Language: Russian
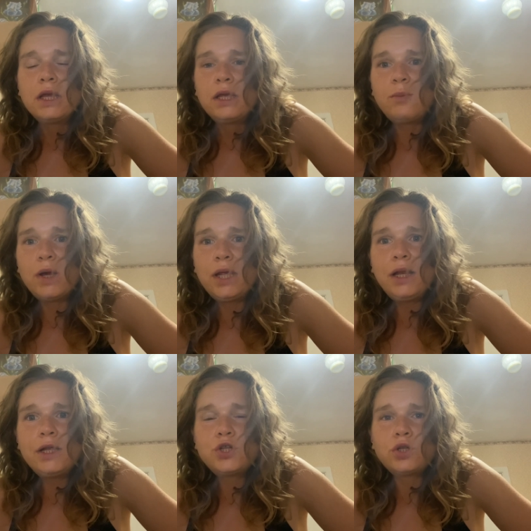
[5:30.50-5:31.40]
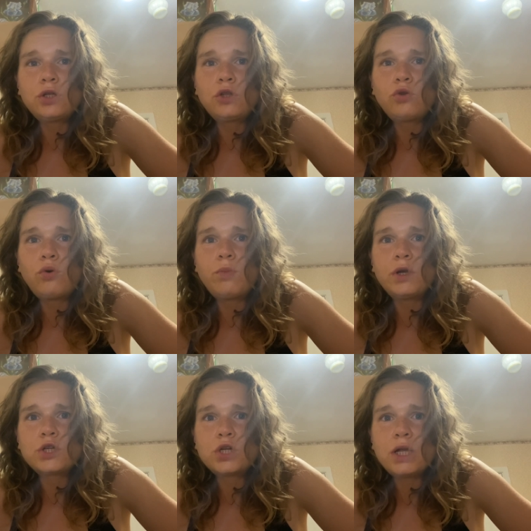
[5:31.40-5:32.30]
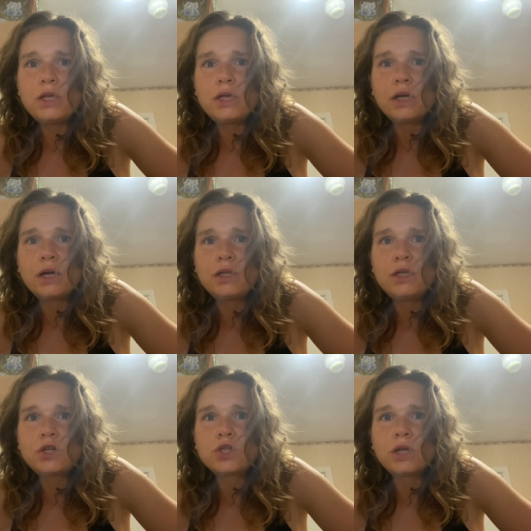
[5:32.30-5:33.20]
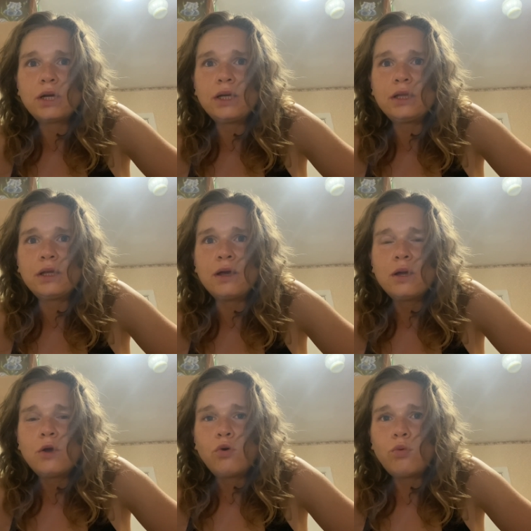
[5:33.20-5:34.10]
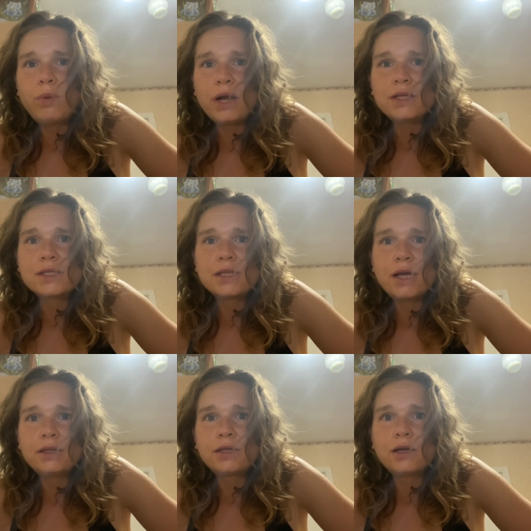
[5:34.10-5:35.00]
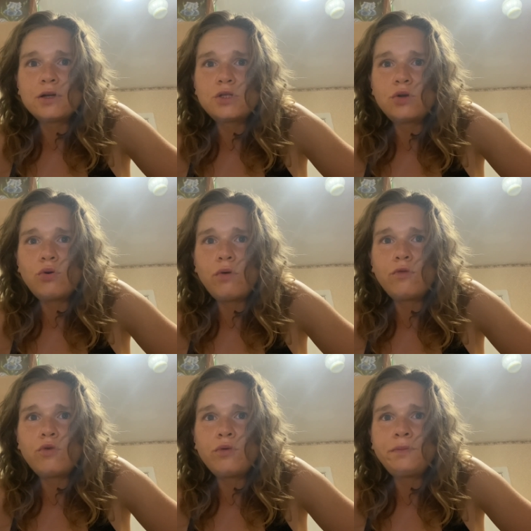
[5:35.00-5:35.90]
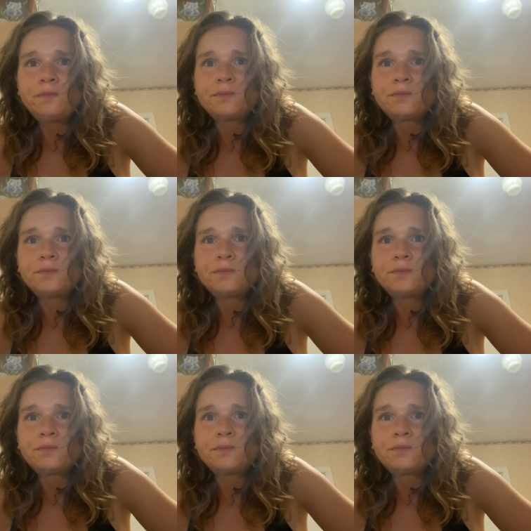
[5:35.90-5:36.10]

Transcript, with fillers: И мои личные топ-решения, конечно, это убрать сладкое газировку,